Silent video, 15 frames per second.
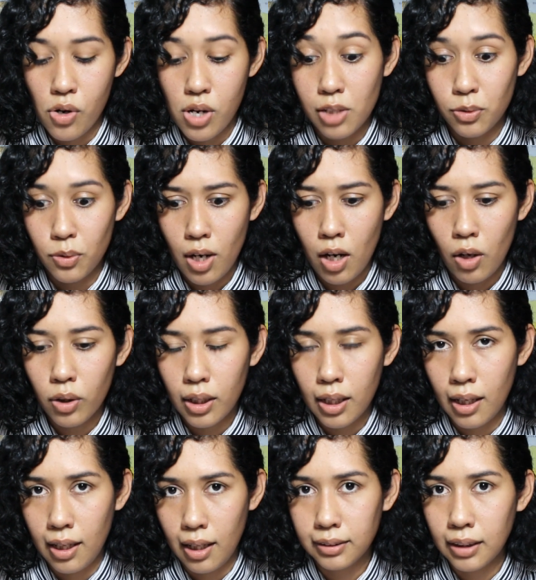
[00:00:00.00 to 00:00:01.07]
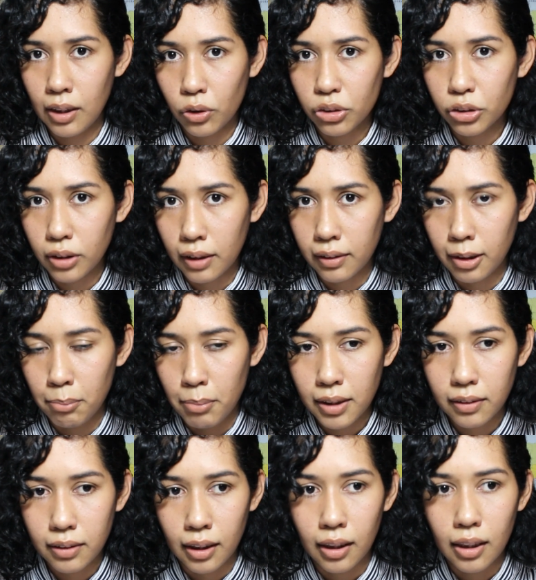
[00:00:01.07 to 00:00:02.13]
Y eso era lo que él hacía
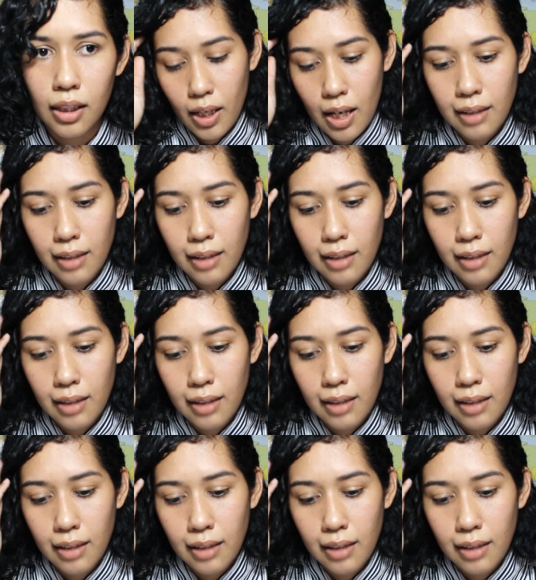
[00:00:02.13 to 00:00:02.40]
constantemente.